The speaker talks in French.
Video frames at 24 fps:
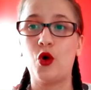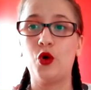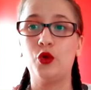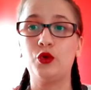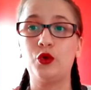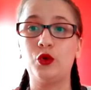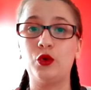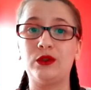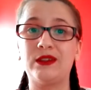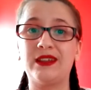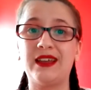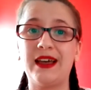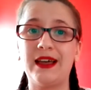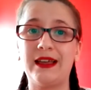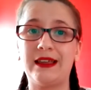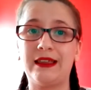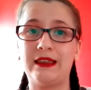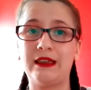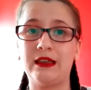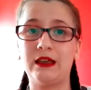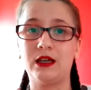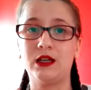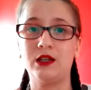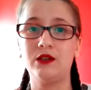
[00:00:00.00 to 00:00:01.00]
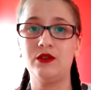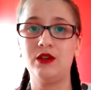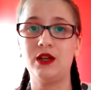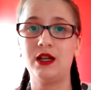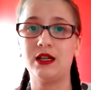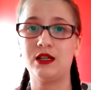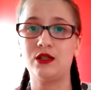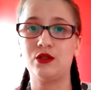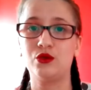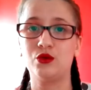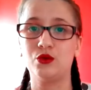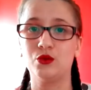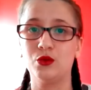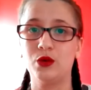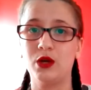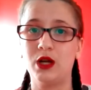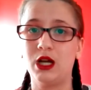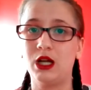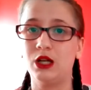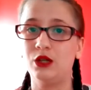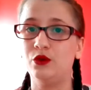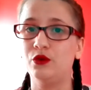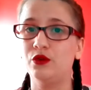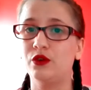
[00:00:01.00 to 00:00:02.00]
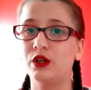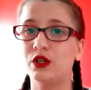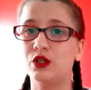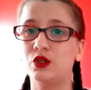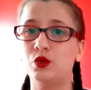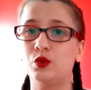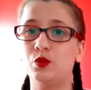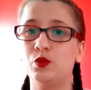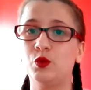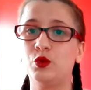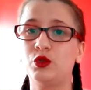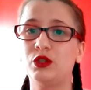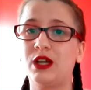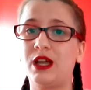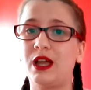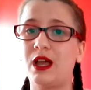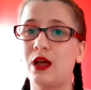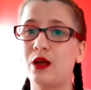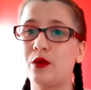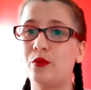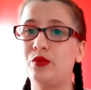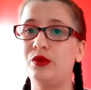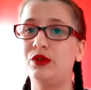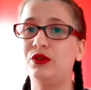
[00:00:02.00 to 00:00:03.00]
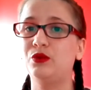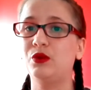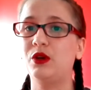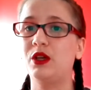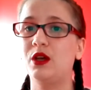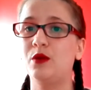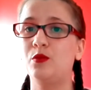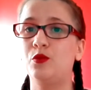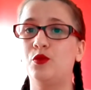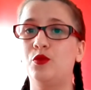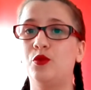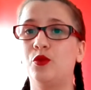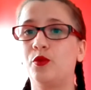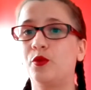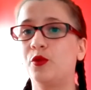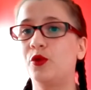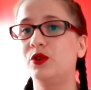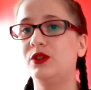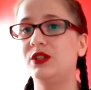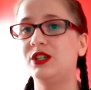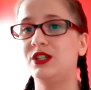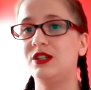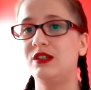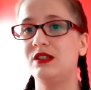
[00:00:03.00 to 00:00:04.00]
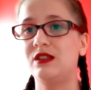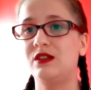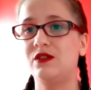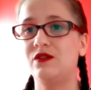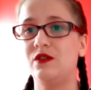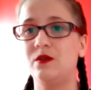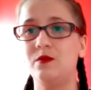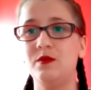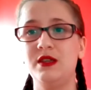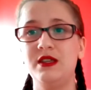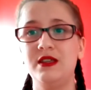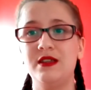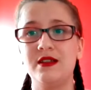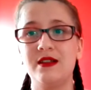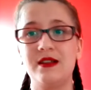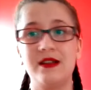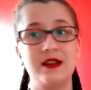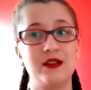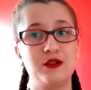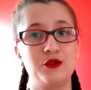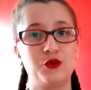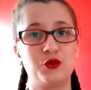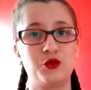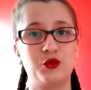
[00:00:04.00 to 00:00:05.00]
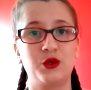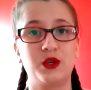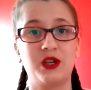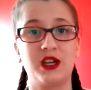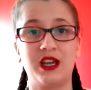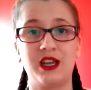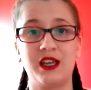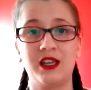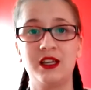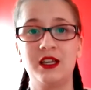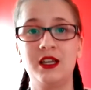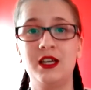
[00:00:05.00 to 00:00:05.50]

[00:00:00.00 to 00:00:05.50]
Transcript: Entre traque et révélation, elle devra se montrer impitoyable pour protéger sa famille et son secret.